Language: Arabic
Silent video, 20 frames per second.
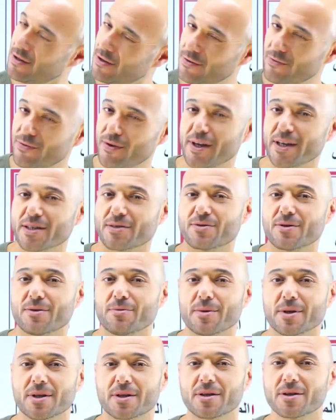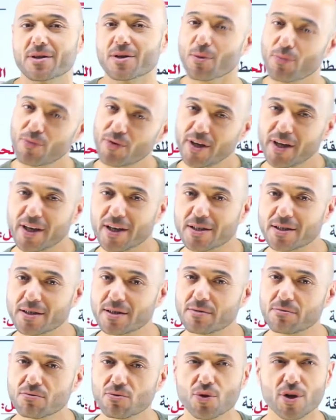في ناس فهمت طب في ناس
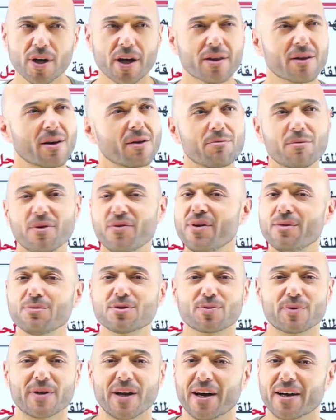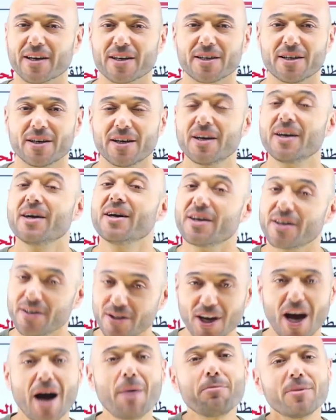بقول لك فهمش بالحكي
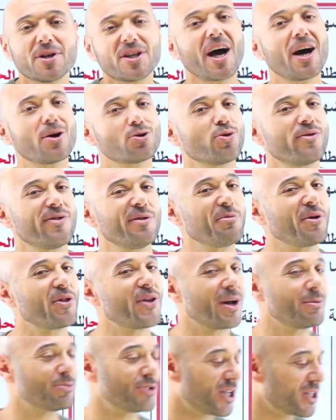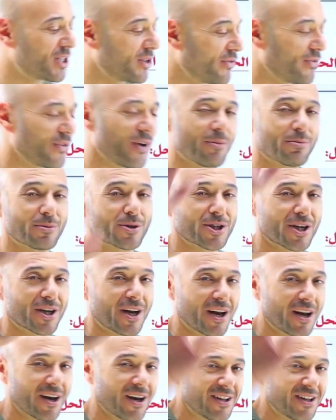يا عمي تعال شوف المثال مشان تفهم مشان الله